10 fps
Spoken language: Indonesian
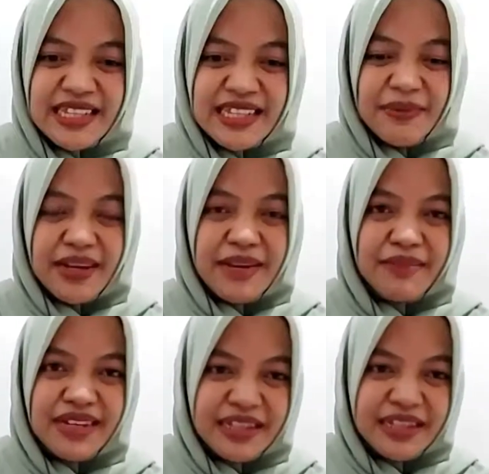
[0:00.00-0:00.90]
kepada Master
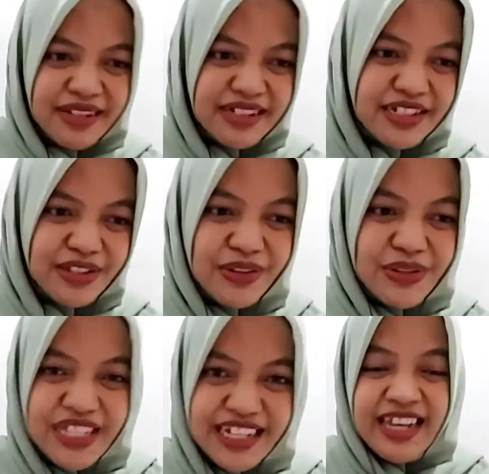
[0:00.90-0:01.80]
Builder
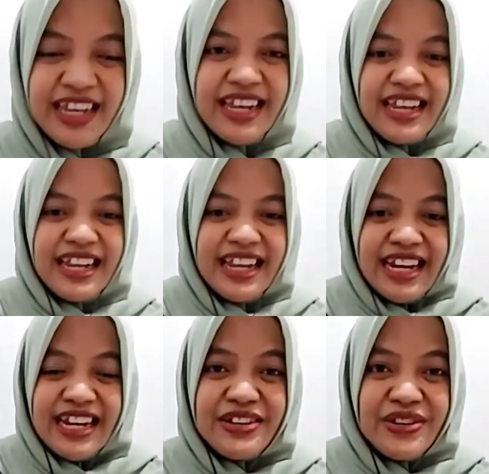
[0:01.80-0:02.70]
Solution
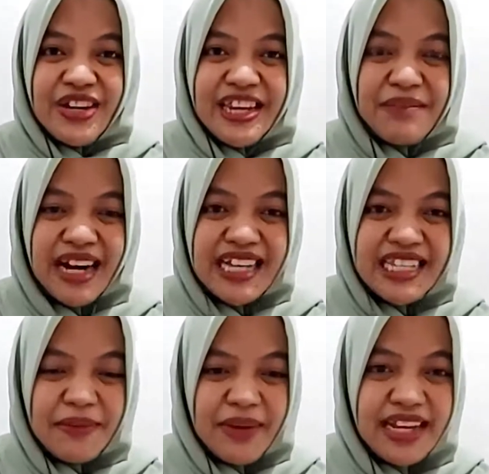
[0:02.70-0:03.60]
dan juga terima kasih
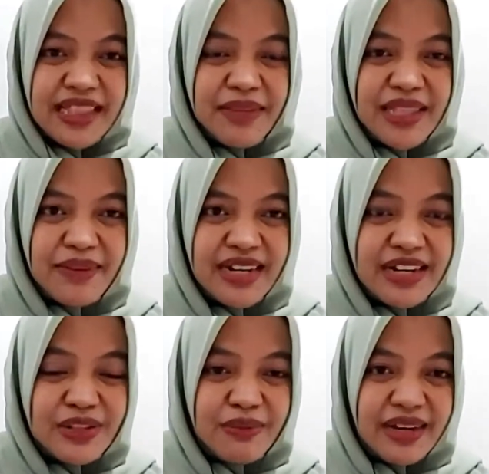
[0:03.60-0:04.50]
kepada teman dari
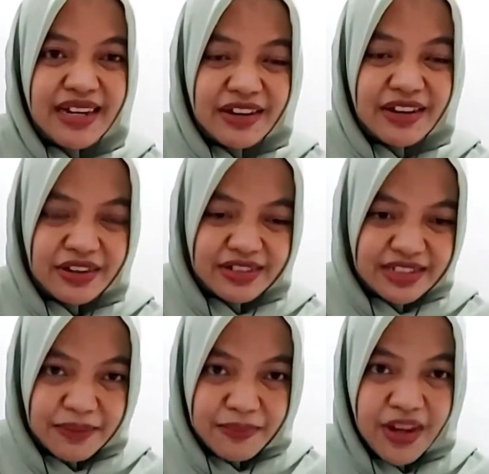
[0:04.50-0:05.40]
Sumarekon
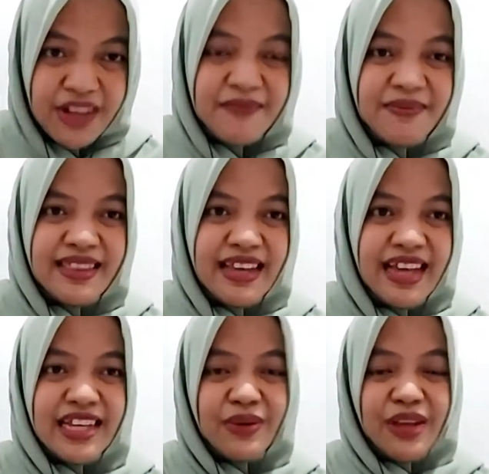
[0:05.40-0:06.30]
Serpong iya,
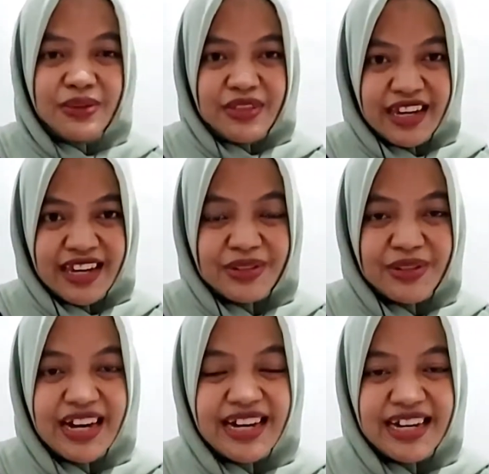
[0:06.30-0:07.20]
atas waktunya ya. yang sudah
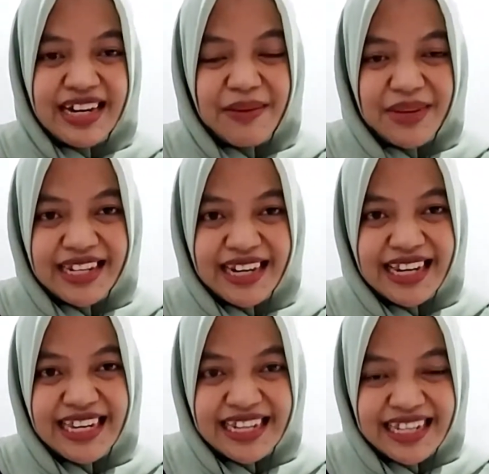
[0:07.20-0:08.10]
hadir dalam acara
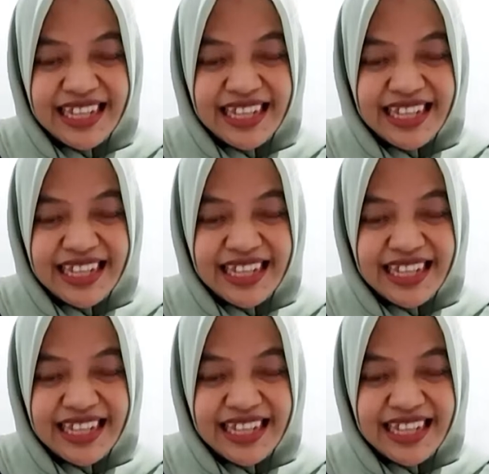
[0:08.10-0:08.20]
kali ini.